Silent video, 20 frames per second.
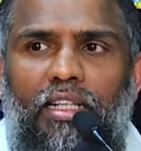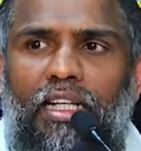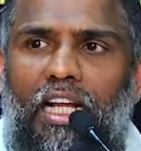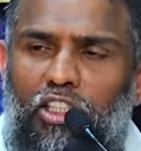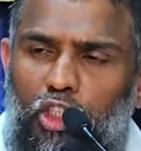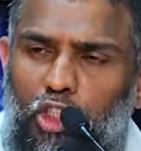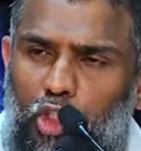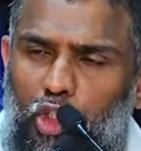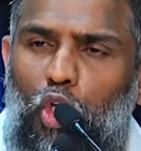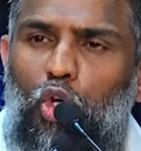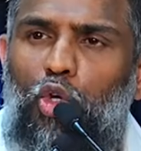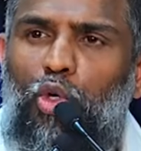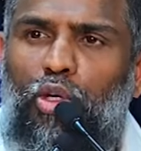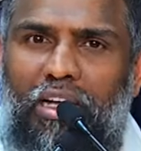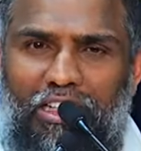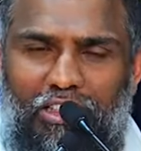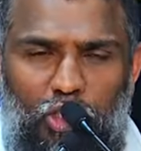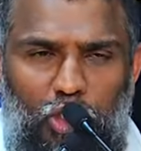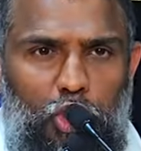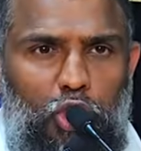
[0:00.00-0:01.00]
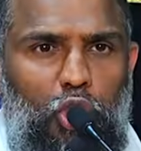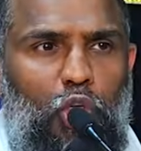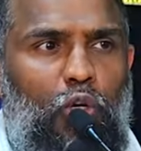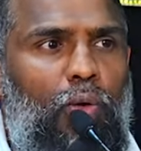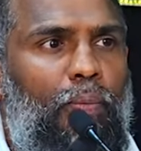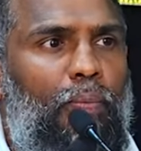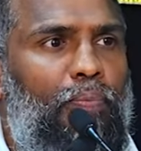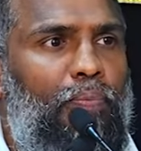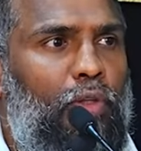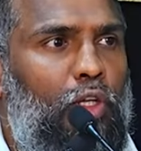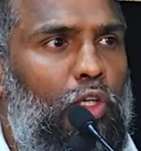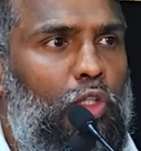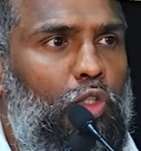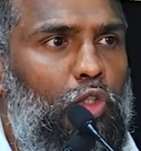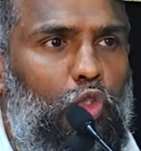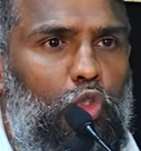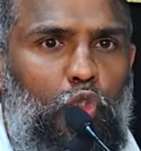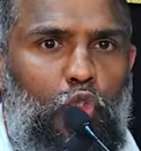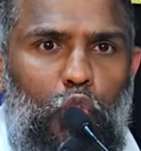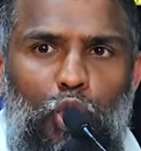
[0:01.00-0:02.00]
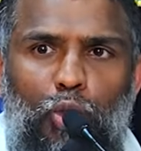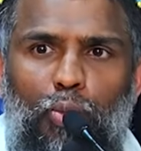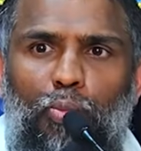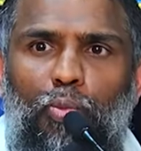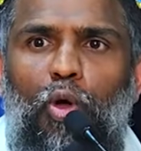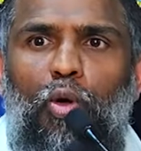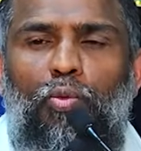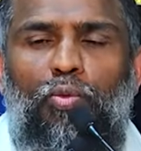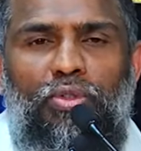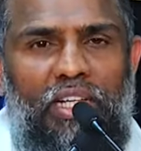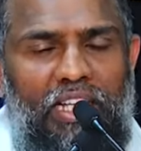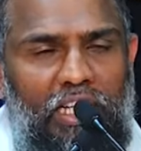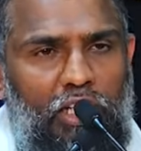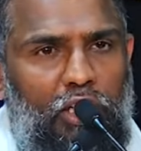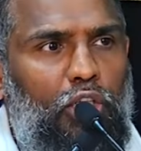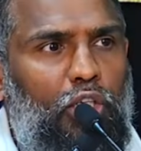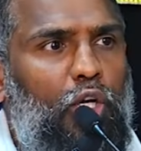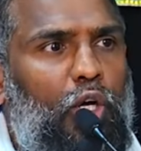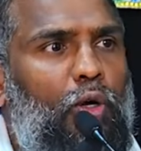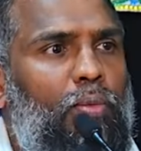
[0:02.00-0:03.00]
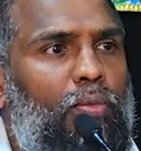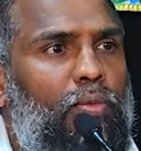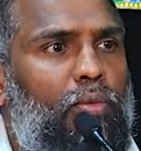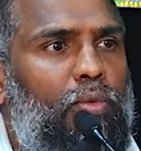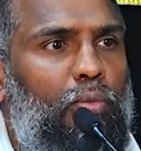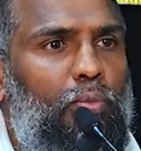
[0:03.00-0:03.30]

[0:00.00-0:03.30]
நஷ்டம் கஷ்டம் துன்பம் நெருக்கம்